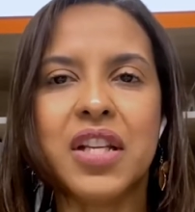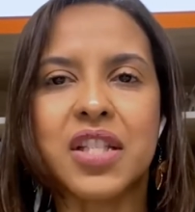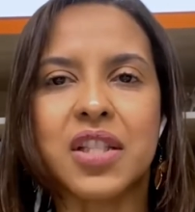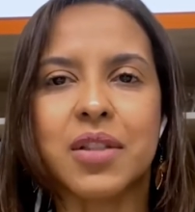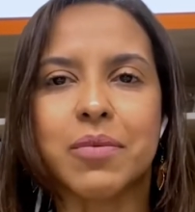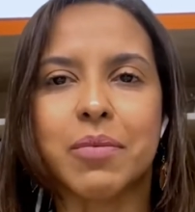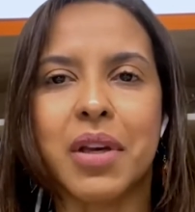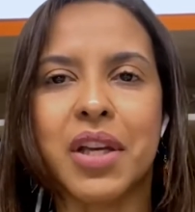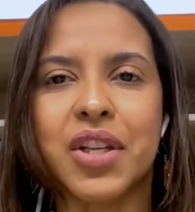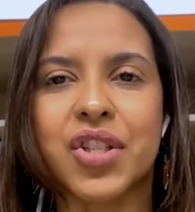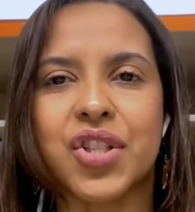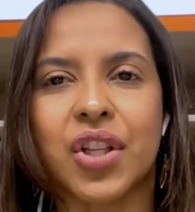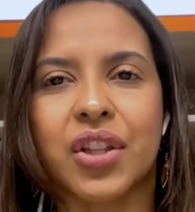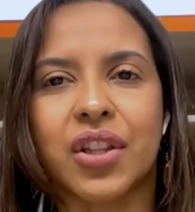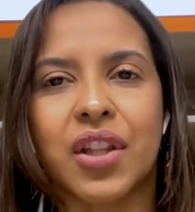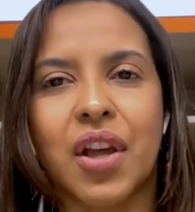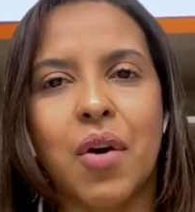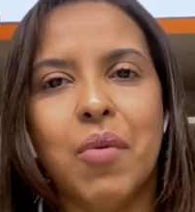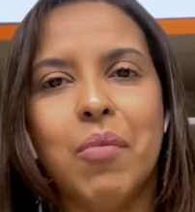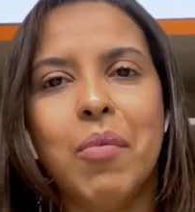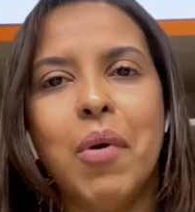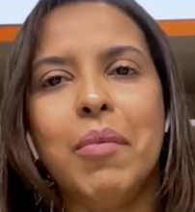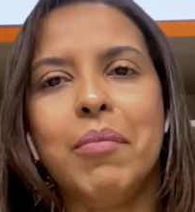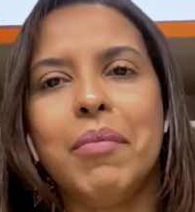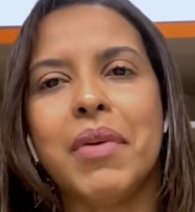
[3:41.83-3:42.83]

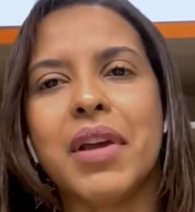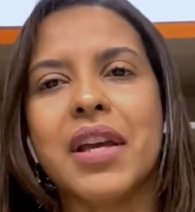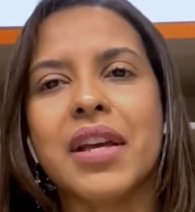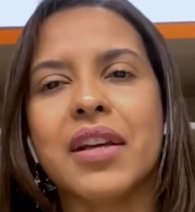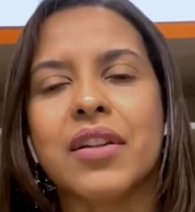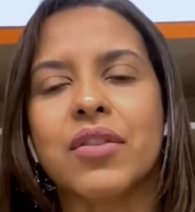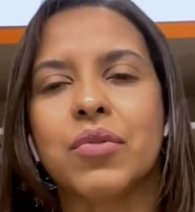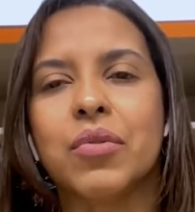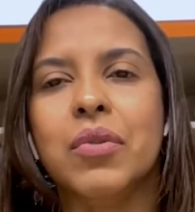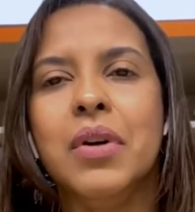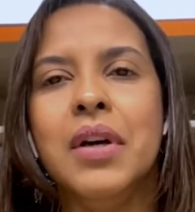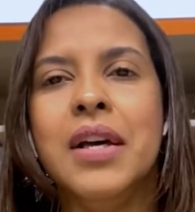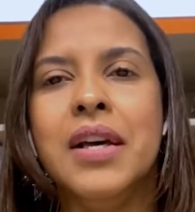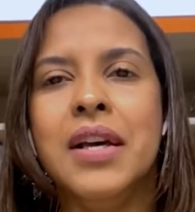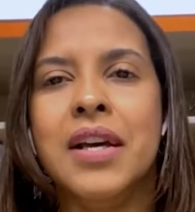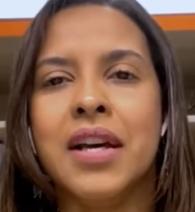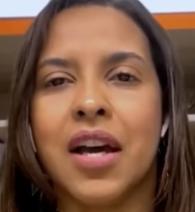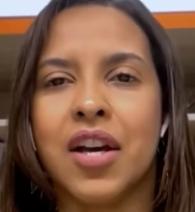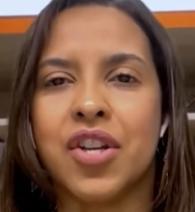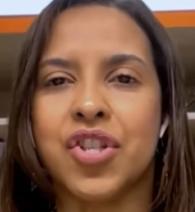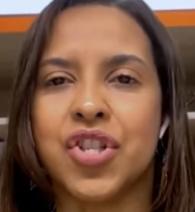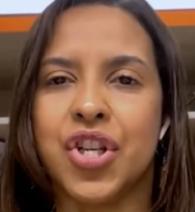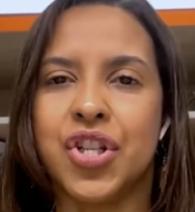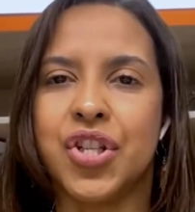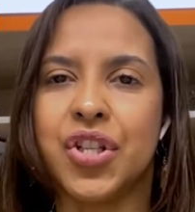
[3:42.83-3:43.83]
infelizmente, até o momento
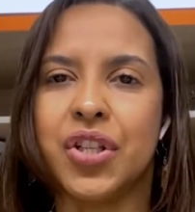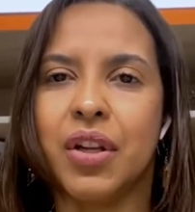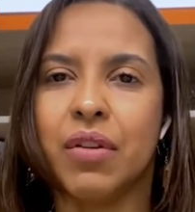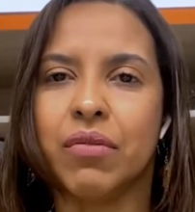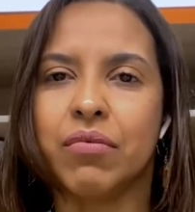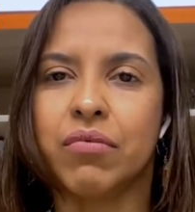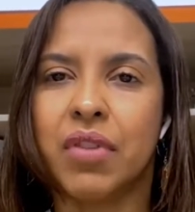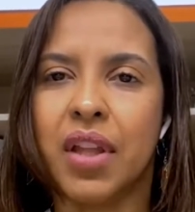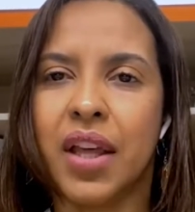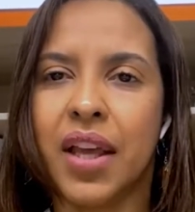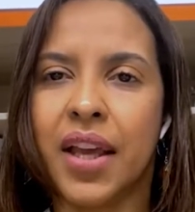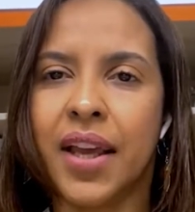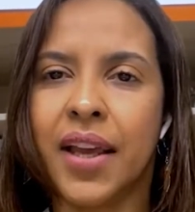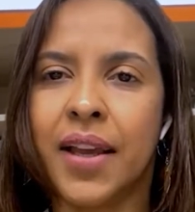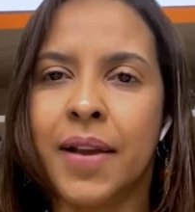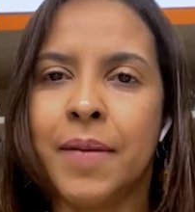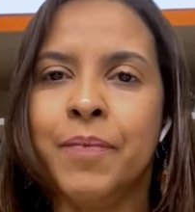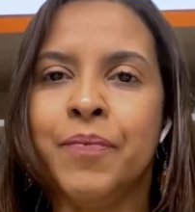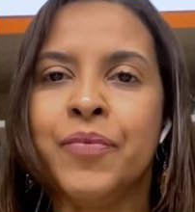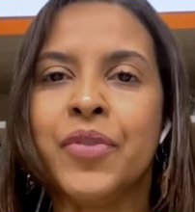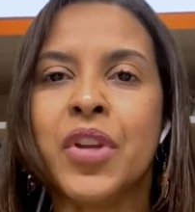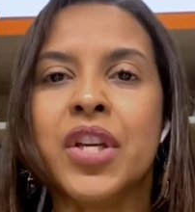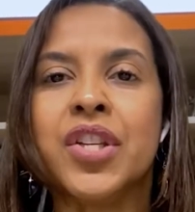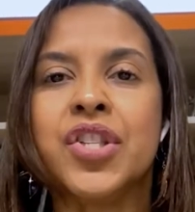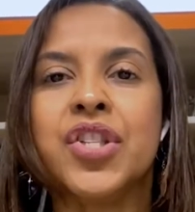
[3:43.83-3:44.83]
a gente não
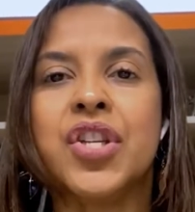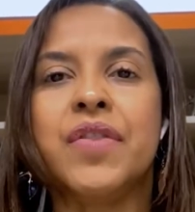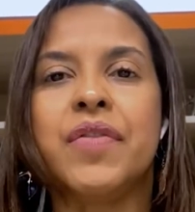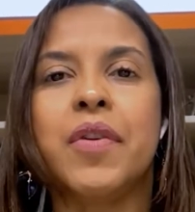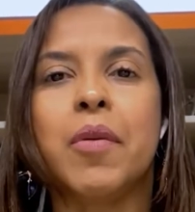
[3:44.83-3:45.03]
tem.